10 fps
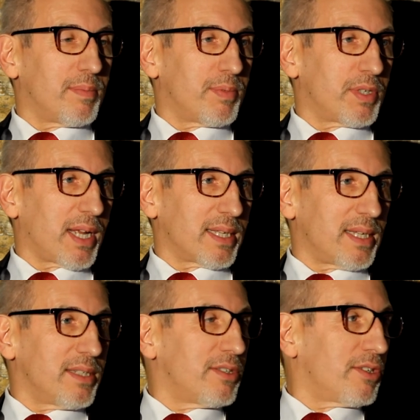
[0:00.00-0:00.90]

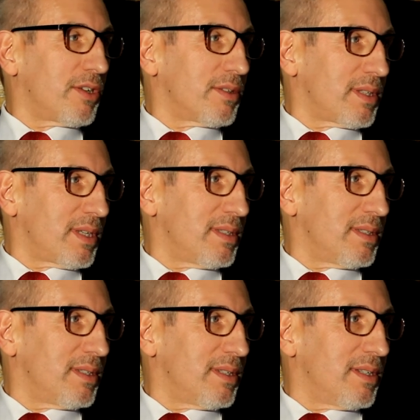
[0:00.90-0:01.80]
przykazanie dziesiąte,
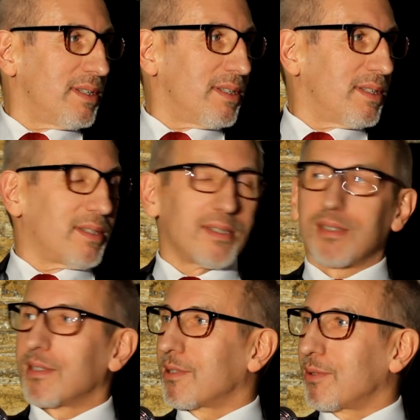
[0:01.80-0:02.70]

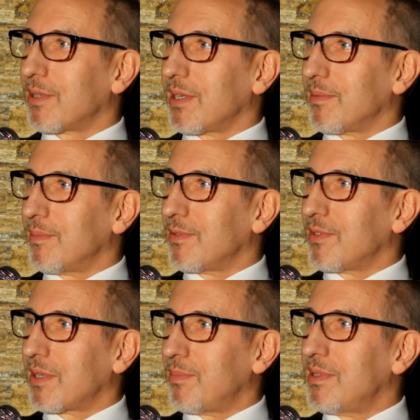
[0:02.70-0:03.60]
E, które
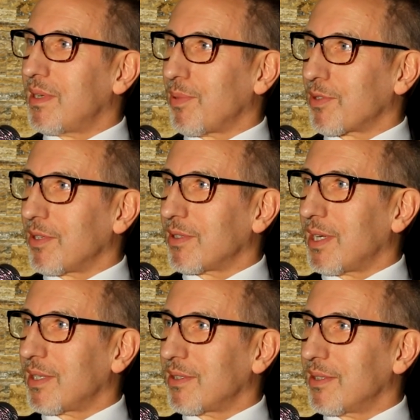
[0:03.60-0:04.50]
mówi, żeby nie
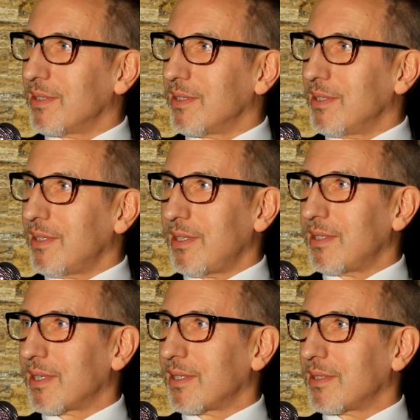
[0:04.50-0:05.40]
pożądać i, nie,
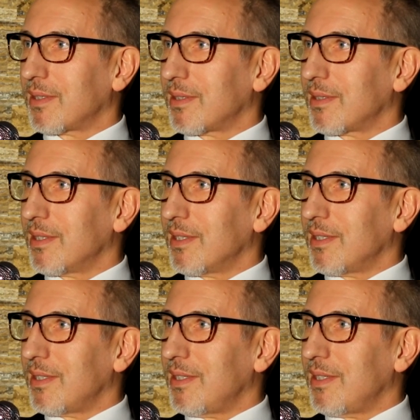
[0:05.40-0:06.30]
e,
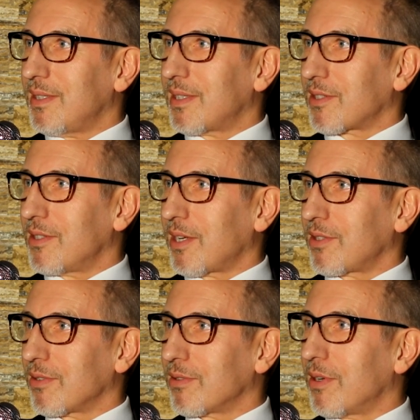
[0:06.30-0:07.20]
i, i zaczyna
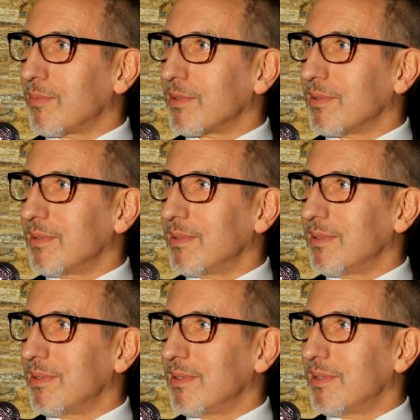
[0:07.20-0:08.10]
się od domu.
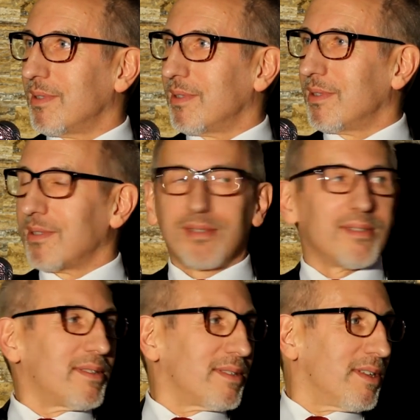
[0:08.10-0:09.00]

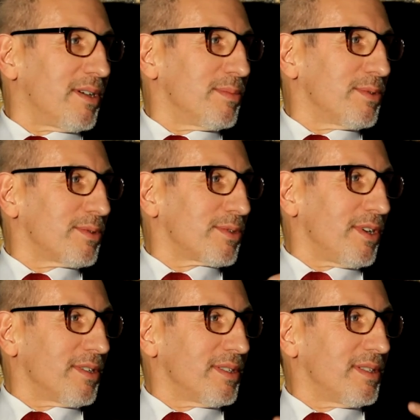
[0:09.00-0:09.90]
Domu,
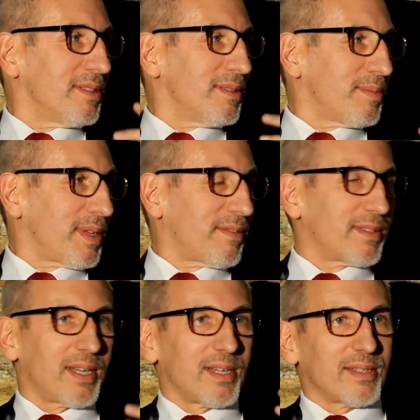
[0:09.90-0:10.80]
żony,
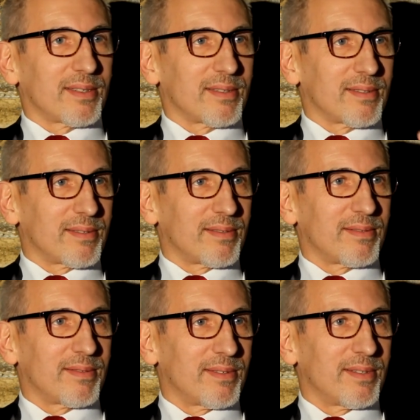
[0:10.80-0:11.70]
prawda,
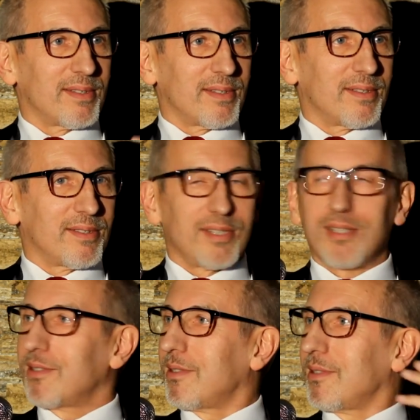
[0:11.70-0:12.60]

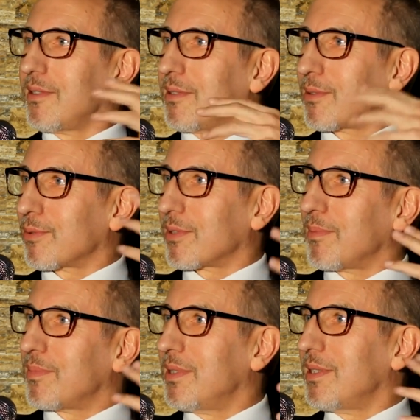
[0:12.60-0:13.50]
dzieci,
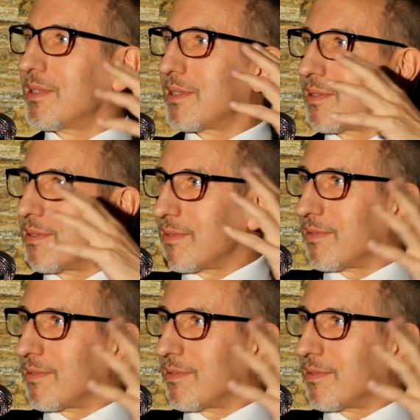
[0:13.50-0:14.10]
służebnic,